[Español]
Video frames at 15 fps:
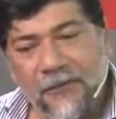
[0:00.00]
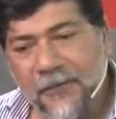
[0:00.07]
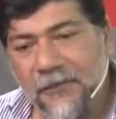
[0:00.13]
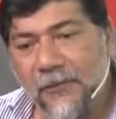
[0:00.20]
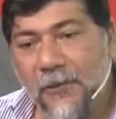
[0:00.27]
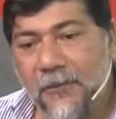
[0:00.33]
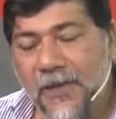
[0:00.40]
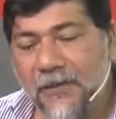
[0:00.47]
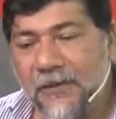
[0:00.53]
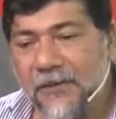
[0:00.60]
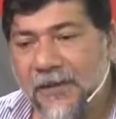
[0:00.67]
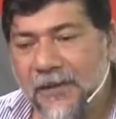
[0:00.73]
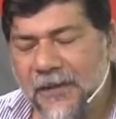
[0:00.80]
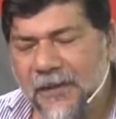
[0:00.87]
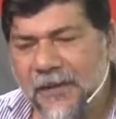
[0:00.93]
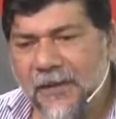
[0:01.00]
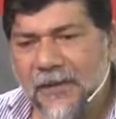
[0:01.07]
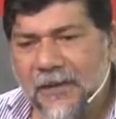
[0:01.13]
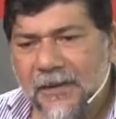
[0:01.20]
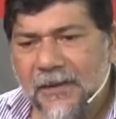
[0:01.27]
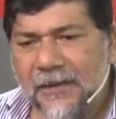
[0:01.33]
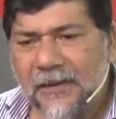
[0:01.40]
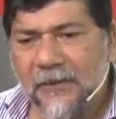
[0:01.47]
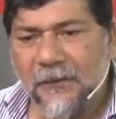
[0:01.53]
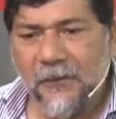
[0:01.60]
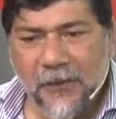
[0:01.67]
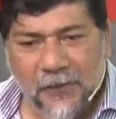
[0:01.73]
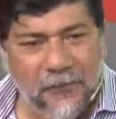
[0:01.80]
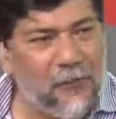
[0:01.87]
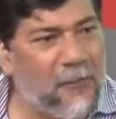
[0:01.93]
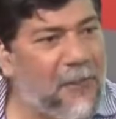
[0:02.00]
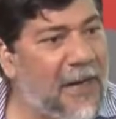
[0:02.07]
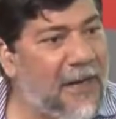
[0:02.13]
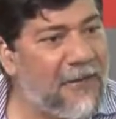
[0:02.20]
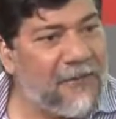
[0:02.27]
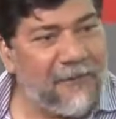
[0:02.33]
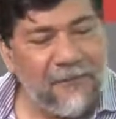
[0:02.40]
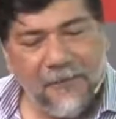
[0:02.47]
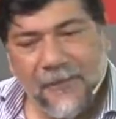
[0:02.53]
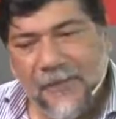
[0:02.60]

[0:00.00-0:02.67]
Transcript: nuestro amigo se, fue a otro plano,